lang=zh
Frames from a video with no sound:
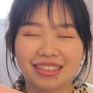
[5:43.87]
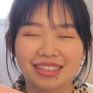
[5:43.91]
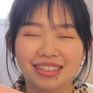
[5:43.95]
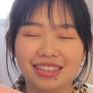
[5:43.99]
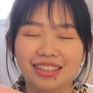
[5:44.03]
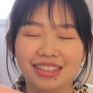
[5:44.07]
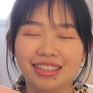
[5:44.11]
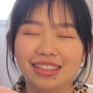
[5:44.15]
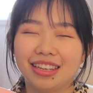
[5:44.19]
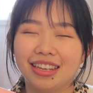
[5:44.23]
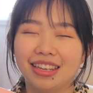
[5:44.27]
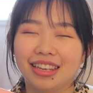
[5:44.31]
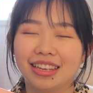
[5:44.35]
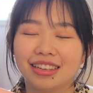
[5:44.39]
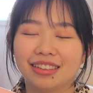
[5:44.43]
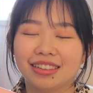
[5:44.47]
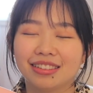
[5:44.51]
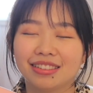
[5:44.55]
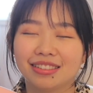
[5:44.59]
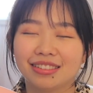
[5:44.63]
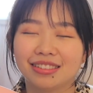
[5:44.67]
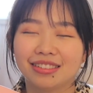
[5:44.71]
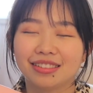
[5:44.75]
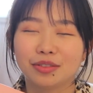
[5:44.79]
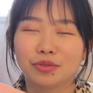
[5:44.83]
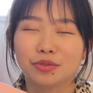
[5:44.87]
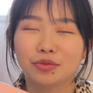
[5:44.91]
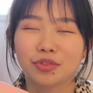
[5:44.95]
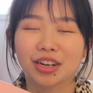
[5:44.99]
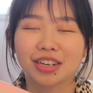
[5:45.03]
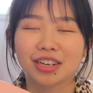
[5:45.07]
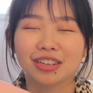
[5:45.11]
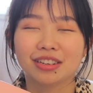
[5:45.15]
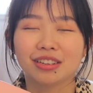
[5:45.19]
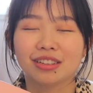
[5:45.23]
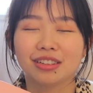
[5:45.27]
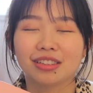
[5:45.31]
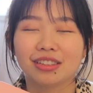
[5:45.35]
今天
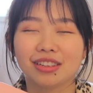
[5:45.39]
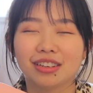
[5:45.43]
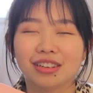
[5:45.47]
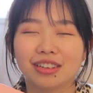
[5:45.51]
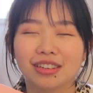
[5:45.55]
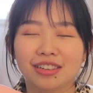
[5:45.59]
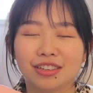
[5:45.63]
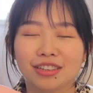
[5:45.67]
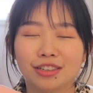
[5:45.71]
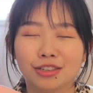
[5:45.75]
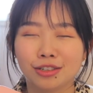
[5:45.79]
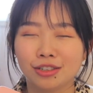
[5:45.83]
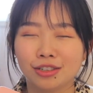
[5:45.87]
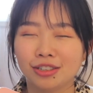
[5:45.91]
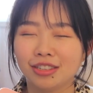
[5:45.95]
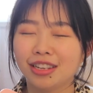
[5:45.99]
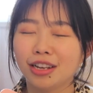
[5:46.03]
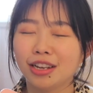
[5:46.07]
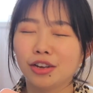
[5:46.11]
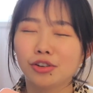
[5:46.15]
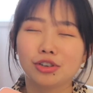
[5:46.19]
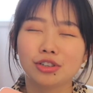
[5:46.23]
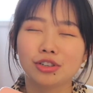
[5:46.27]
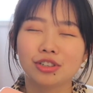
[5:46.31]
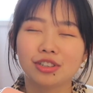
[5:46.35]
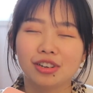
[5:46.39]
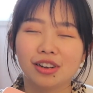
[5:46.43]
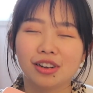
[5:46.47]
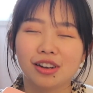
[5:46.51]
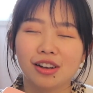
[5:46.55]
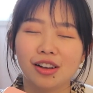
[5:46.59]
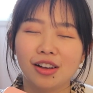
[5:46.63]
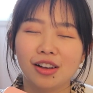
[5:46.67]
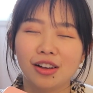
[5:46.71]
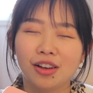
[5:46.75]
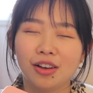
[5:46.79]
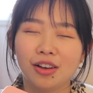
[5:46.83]
发生的十件事，